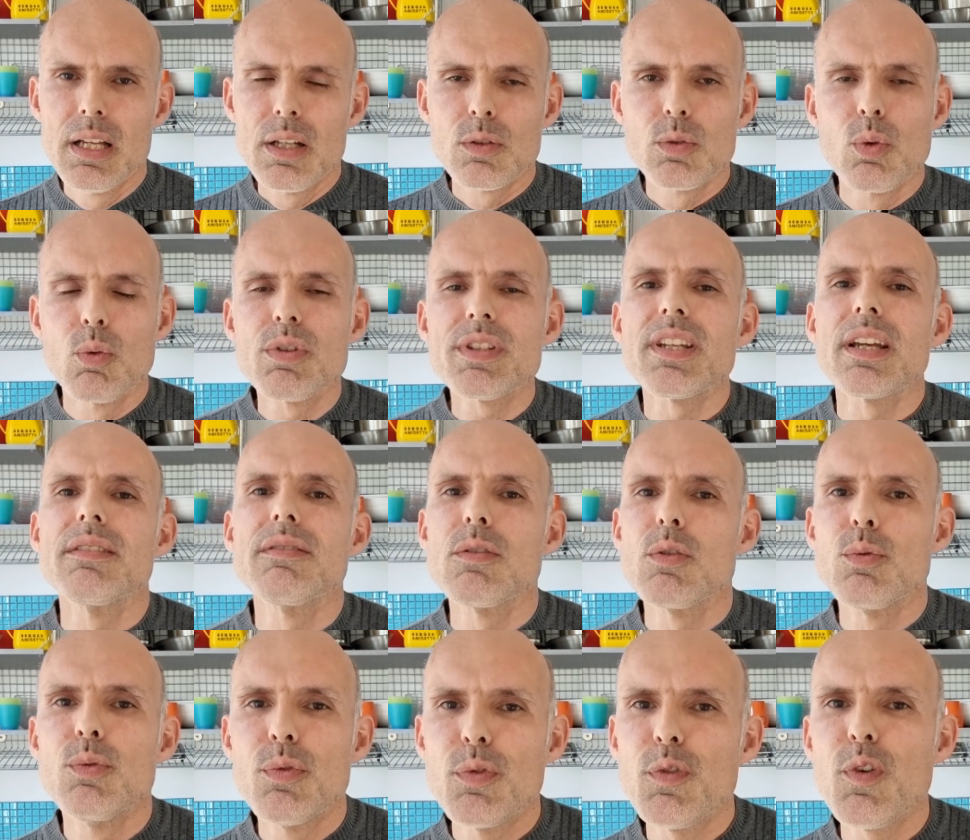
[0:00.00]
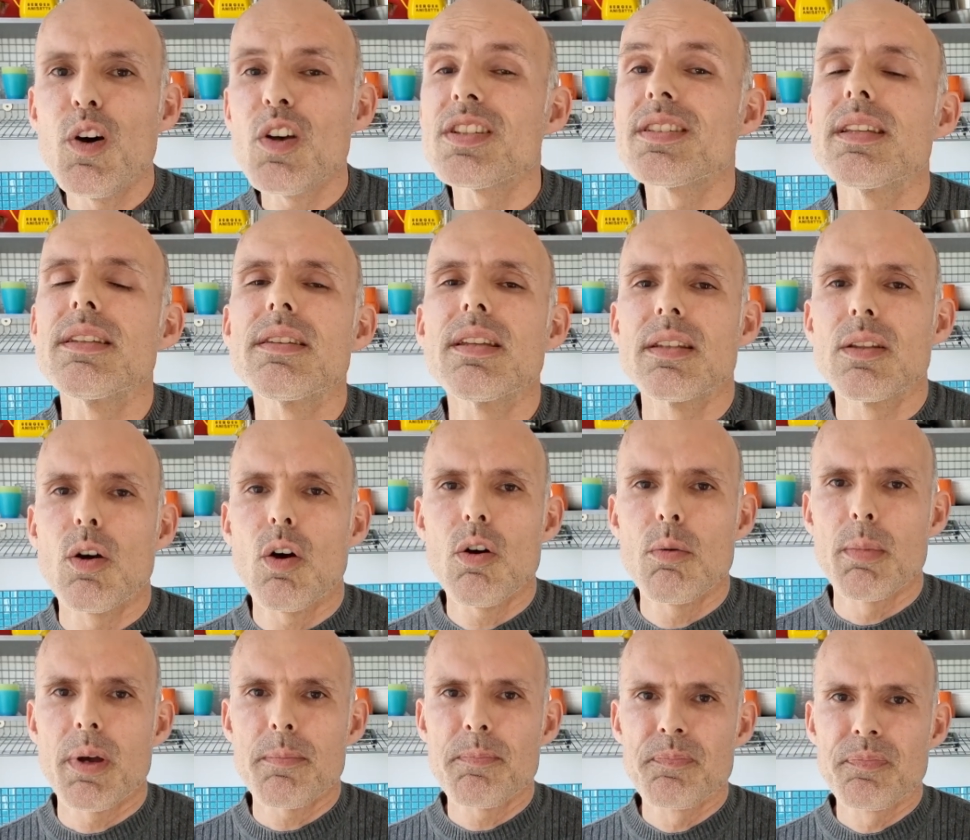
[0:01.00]
Donc il y a une, force qui est
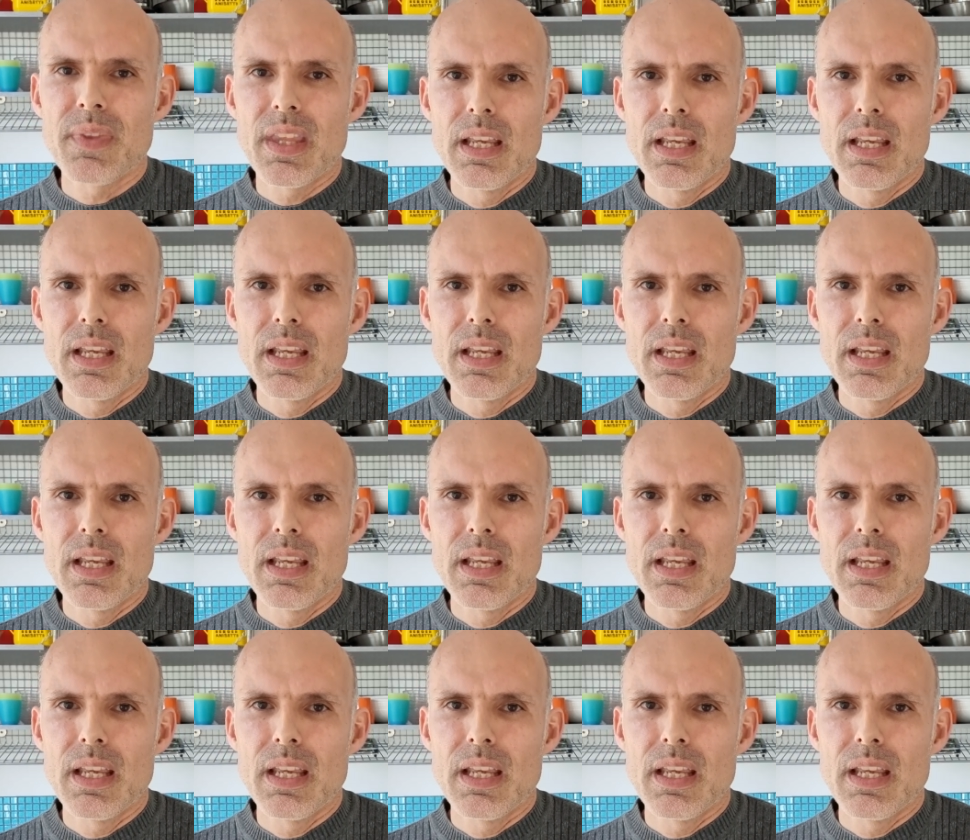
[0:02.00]
énorme.